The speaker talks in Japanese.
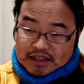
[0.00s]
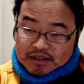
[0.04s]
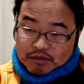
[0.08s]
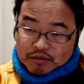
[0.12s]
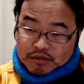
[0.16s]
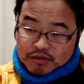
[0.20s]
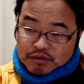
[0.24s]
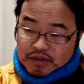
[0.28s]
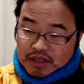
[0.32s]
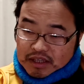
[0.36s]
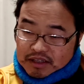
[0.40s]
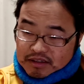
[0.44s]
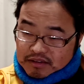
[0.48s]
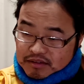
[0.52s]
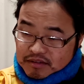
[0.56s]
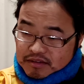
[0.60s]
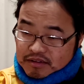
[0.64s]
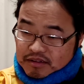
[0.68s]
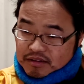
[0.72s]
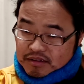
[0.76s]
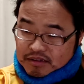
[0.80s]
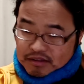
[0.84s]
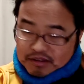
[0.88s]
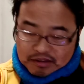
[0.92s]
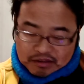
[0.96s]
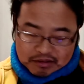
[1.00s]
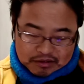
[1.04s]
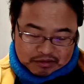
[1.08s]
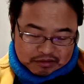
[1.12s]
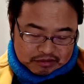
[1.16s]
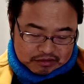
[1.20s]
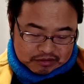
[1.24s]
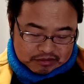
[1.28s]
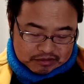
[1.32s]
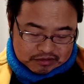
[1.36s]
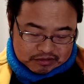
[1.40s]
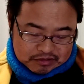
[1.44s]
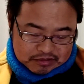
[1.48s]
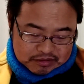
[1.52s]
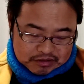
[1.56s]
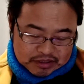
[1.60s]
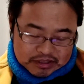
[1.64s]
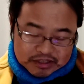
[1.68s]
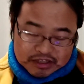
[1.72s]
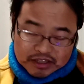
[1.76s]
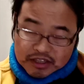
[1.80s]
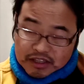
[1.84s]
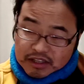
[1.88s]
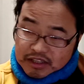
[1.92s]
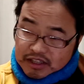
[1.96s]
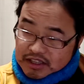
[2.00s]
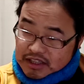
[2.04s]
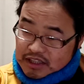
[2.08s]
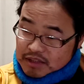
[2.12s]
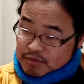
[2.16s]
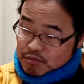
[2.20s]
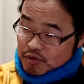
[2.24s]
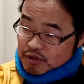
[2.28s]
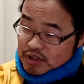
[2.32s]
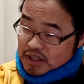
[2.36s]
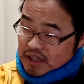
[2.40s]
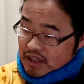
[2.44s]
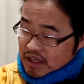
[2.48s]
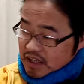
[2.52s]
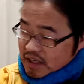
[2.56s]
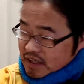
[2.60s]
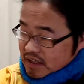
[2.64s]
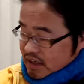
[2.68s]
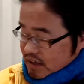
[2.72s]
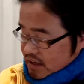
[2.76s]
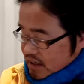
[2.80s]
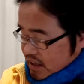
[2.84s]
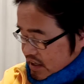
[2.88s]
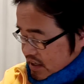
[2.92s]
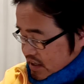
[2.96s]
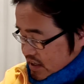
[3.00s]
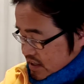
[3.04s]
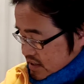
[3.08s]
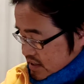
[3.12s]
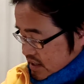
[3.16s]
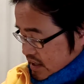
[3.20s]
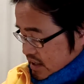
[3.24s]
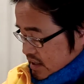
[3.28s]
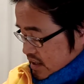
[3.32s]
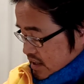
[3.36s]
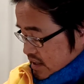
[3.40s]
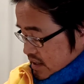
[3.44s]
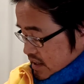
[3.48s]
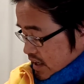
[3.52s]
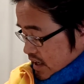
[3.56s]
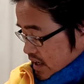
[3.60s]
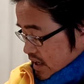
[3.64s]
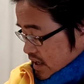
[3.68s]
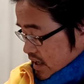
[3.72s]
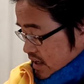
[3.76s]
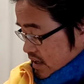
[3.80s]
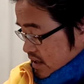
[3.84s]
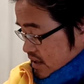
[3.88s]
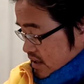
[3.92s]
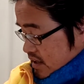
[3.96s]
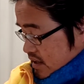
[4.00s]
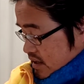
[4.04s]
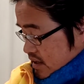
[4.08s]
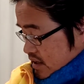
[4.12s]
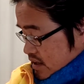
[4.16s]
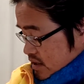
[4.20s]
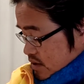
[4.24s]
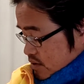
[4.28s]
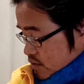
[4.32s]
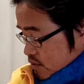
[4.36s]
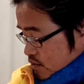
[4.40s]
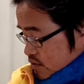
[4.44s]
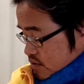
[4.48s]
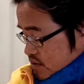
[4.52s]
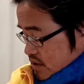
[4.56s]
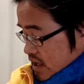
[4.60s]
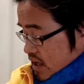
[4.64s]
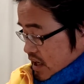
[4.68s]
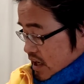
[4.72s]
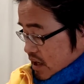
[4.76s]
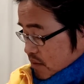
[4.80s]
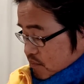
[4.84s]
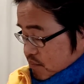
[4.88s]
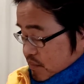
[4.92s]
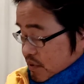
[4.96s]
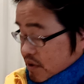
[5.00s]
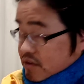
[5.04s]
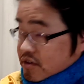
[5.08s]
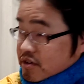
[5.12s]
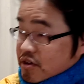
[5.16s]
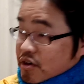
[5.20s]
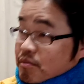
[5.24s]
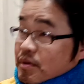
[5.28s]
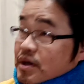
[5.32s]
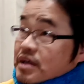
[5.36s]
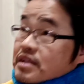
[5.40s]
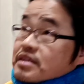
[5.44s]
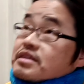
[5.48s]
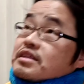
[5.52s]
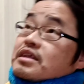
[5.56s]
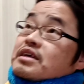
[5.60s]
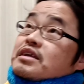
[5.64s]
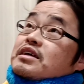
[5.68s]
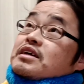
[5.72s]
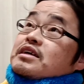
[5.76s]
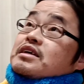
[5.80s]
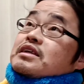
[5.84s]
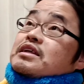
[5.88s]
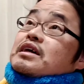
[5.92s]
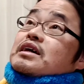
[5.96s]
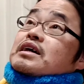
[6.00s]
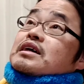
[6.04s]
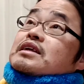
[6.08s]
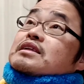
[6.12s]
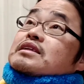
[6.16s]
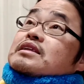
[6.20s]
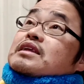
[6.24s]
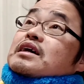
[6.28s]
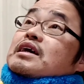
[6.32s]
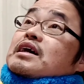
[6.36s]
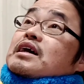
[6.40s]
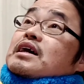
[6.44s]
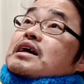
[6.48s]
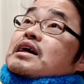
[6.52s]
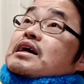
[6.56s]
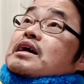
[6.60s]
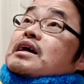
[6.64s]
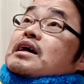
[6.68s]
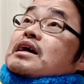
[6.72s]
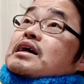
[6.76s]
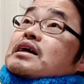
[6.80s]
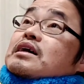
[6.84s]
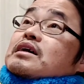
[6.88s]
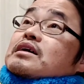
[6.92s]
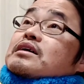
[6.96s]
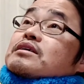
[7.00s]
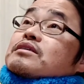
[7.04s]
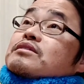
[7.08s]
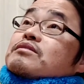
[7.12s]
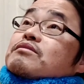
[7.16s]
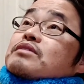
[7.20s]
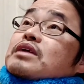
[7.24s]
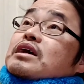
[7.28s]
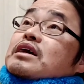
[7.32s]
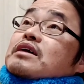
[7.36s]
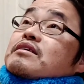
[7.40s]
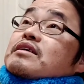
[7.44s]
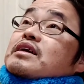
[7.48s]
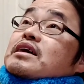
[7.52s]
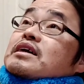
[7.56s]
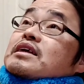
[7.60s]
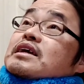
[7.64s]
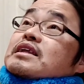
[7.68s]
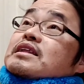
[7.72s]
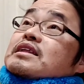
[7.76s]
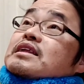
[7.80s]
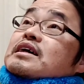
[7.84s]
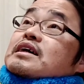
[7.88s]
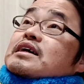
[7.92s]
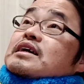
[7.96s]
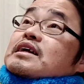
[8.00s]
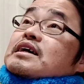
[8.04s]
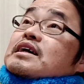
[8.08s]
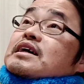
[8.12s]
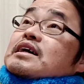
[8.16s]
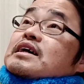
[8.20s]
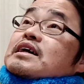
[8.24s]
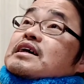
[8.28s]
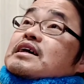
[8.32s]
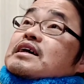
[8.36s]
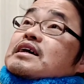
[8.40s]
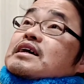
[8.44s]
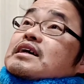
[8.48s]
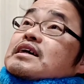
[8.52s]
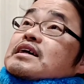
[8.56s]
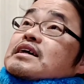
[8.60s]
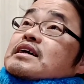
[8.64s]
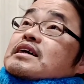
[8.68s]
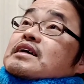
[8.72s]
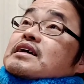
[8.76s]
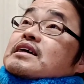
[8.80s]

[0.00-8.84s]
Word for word: おそらく1日持たないかな。さっきね、6800のバッテリーでやったら、どれぐらいだったかな